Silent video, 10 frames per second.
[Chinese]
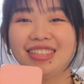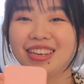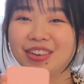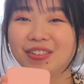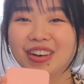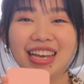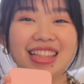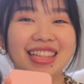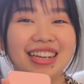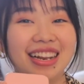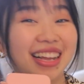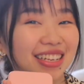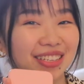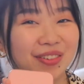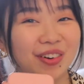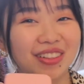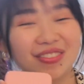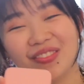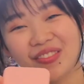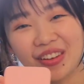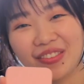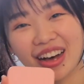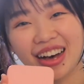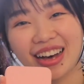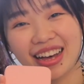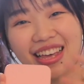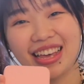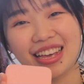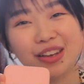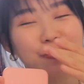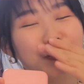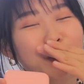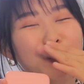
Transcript: See you in the next one，拜拜。